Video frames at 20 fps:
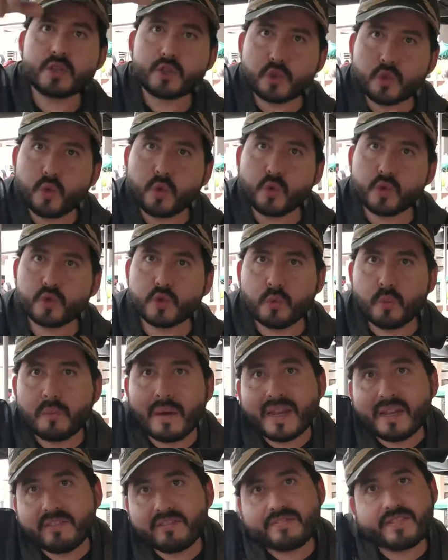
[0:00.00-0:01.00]
su,
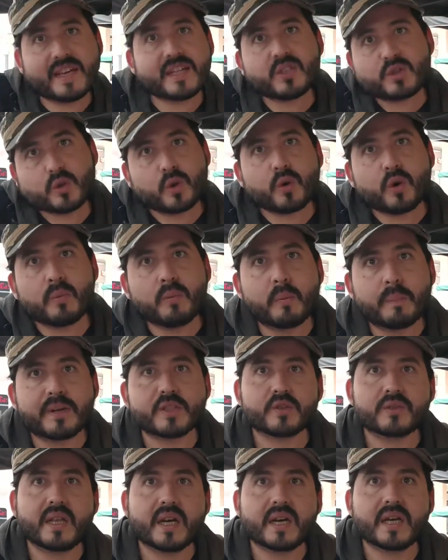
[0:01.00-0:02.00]
manifiesto como
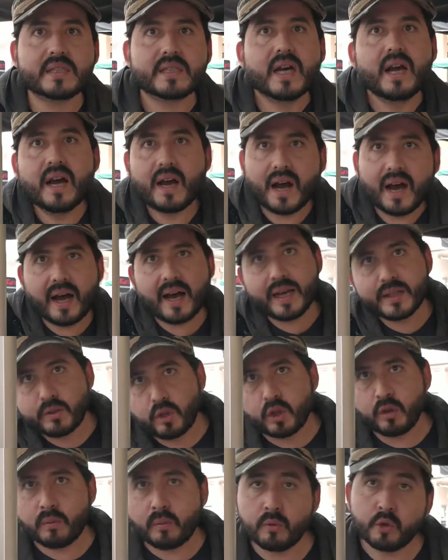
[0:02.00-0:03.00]
personaje es, ah,
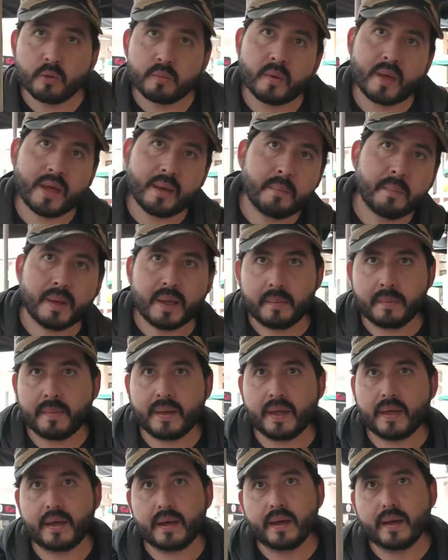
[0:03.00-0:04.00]
todo el mundo
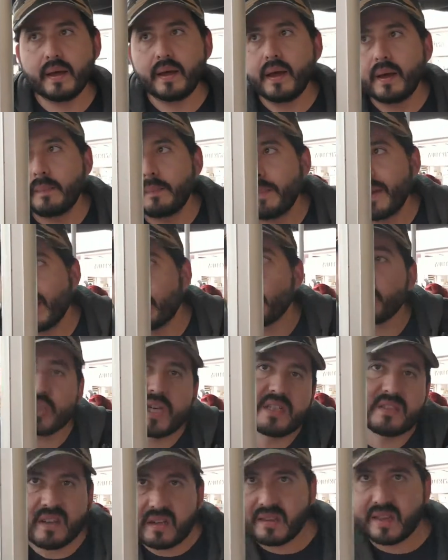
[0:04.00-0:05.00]
me, acusa
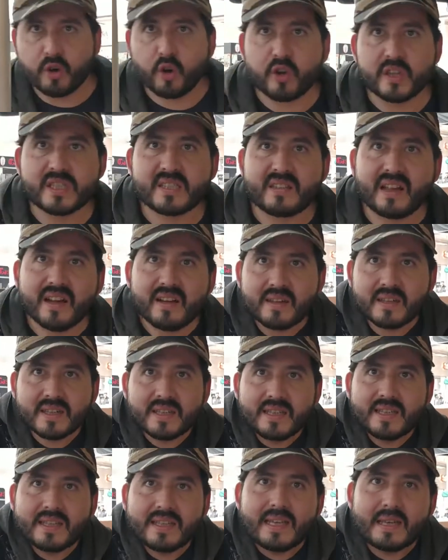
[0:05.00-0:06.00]
de ser terrorista.
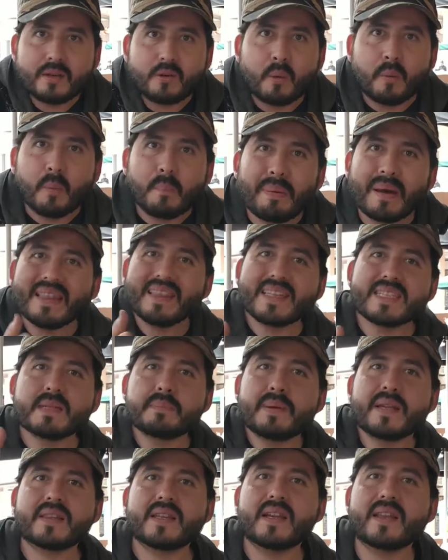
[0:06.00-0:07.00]
Y, y como partes a
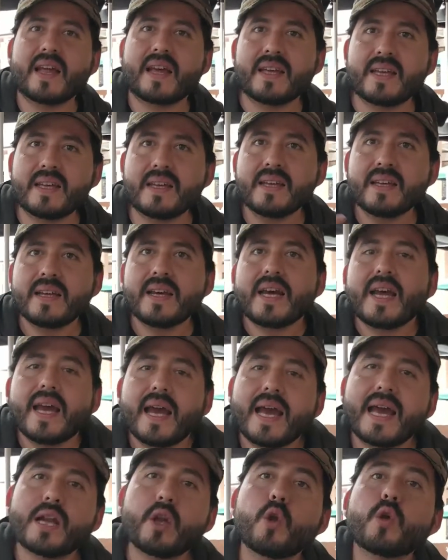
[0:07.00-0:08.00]
partir de ahí,
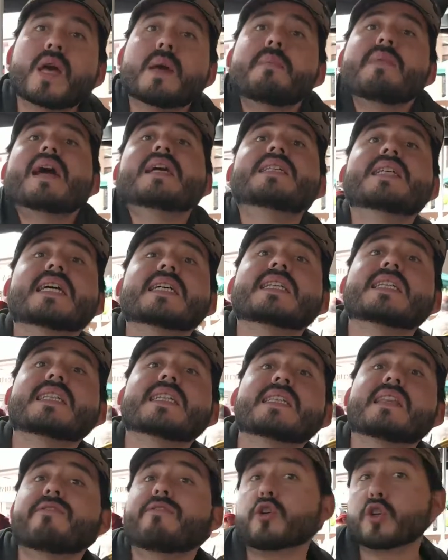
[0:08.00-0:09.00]
es lo que me hace que se
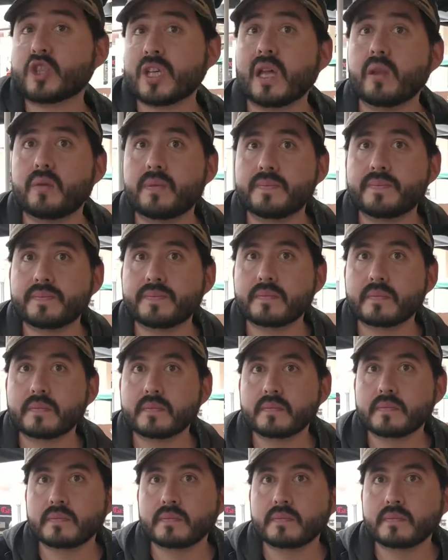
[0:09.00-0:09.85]
sienta forzado. Y